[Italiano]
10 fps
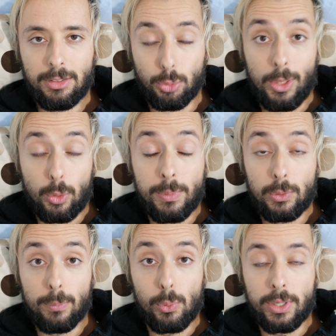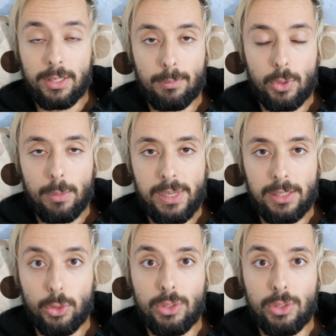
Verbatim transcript: sull'argomento amore e innamoramento.